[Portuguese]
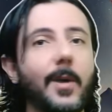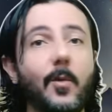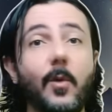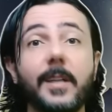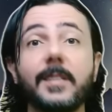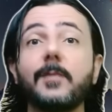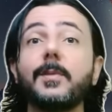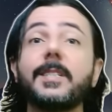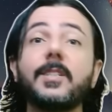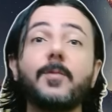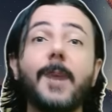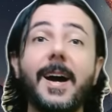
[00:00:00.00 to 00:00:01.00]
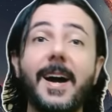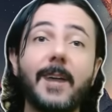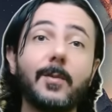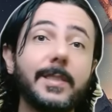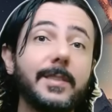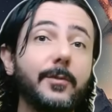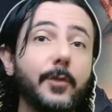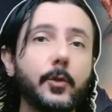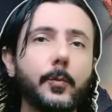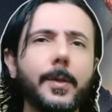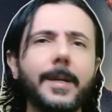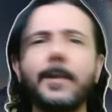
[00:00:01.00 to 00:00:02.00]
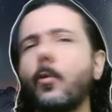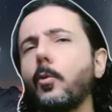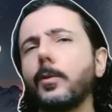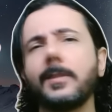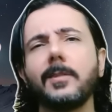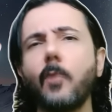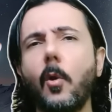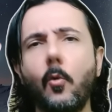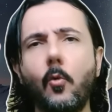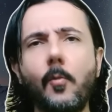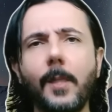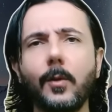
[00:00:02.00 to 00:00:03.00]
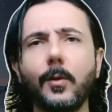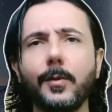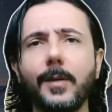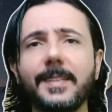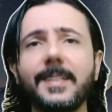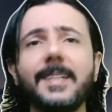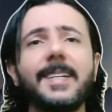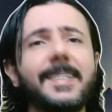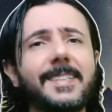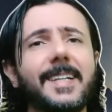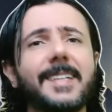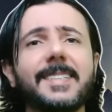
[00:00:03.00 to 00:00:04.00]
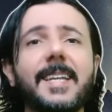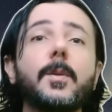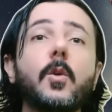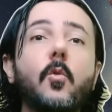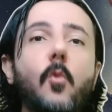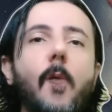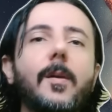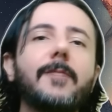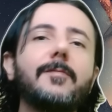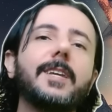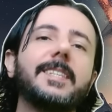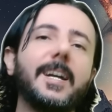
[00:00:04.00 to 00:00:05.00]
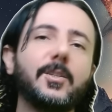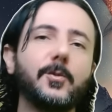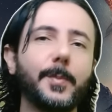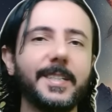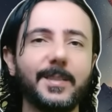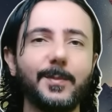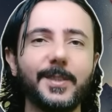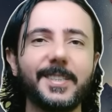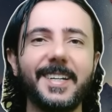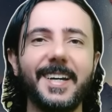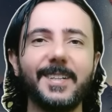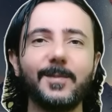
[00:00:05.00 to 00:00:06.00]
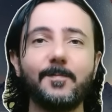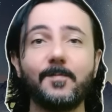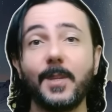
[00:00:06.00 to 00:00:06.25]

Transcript: agora, se você esbarrar com esse vídeo por aí contando alguma lorota, já sabe qual é a verdade para esse mistério.